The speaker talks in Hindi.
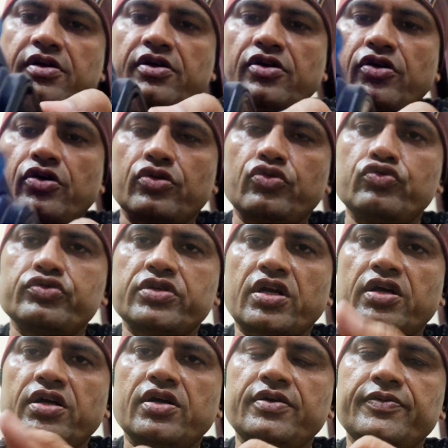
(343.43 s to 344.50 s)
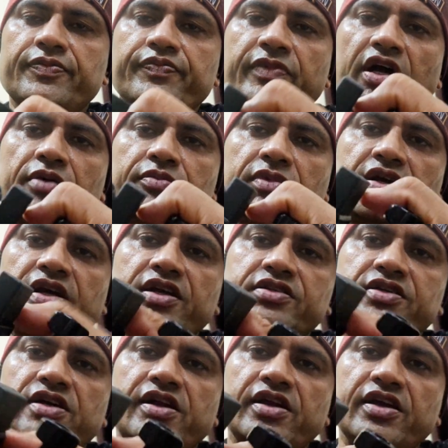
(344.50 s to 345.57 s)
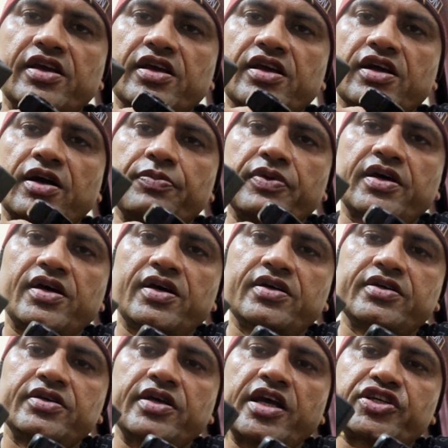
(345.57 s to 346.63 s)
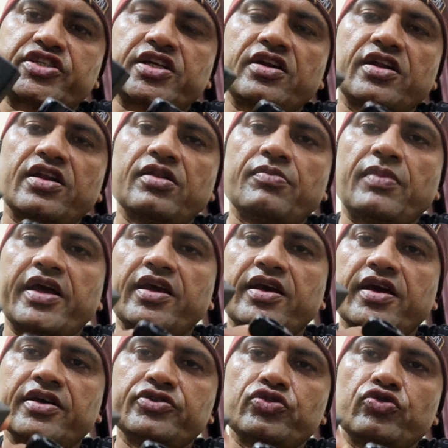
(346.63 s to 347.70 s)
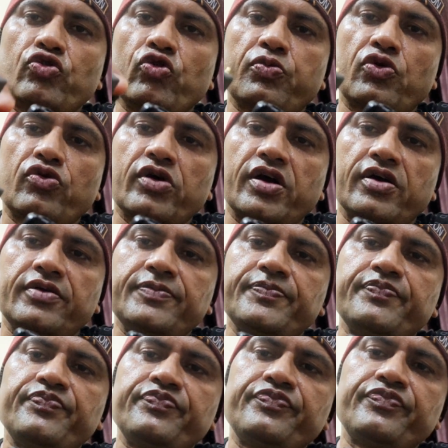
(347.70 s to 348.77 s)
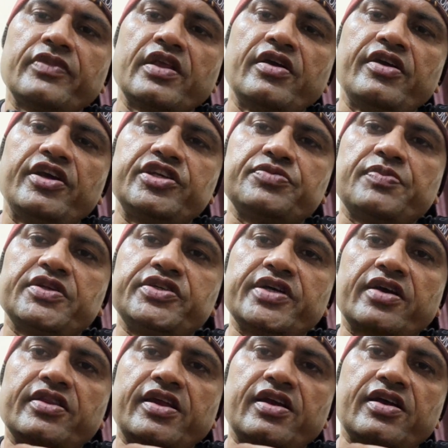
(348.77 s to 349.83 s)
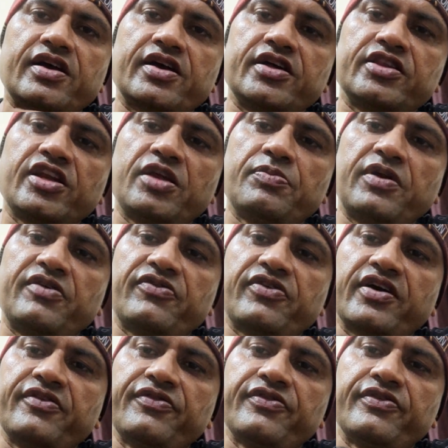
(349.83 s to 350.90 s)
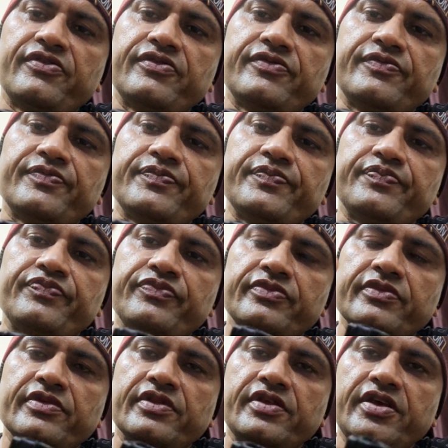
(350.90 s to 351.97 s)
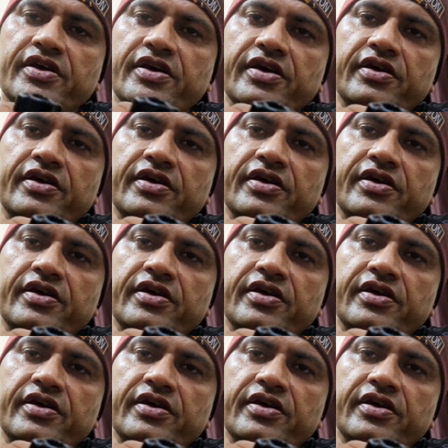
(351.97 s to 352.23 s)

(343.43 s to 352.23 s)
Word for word: और दूसरा हम अटैच करेंगे अपना एक्सटर्नल माइक है जो गोप्रो का इसमें जैक दे रखा है 3.5 ये